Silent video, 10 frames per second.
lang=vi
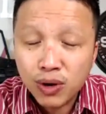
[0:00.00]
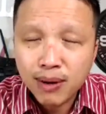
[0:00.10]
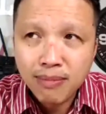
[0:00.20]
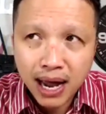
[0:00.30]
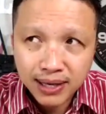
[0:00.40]

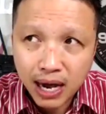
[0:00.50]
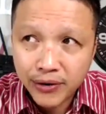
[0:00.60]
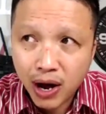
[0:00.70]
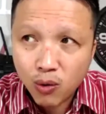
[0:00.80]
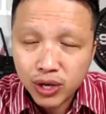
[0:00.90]
em dùng cái
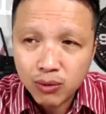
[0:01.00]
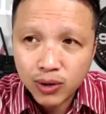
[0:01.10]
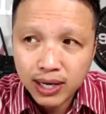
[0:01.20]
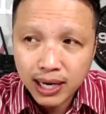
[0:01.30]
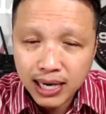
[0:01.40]
màn dạo
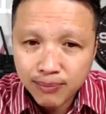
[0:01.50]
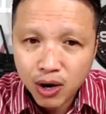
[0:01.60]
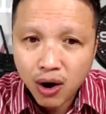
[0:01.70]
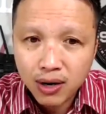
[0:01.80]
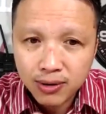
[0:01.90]
đầu như là một cái
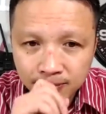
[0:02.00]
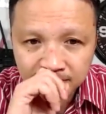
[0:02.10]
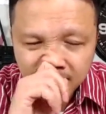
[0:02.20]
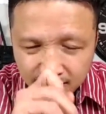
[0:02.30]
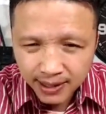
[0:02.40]
cách để em đo
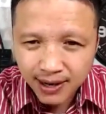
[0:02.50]
lường